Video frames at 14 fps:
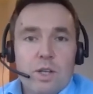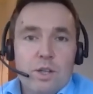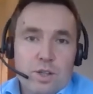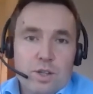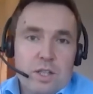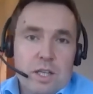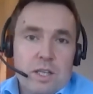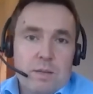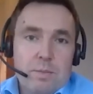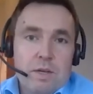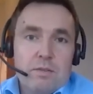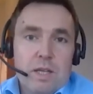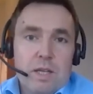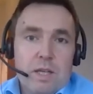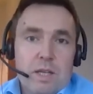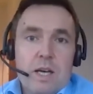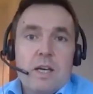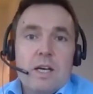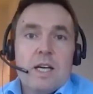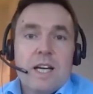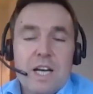że tak naprawdę
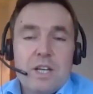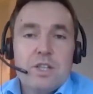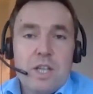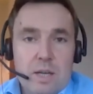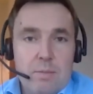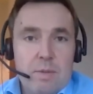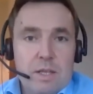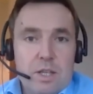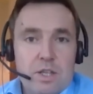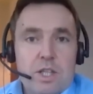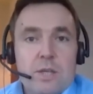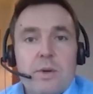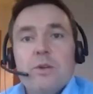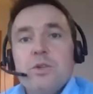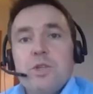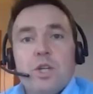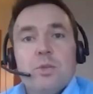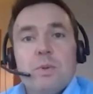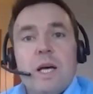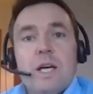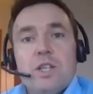każdy element naszej działalności
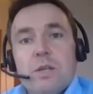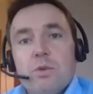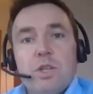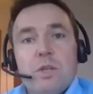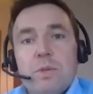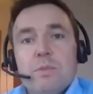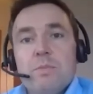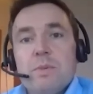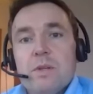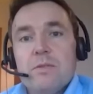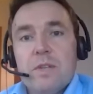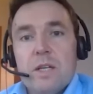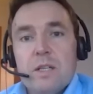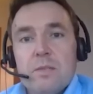gospodarczej może być w ten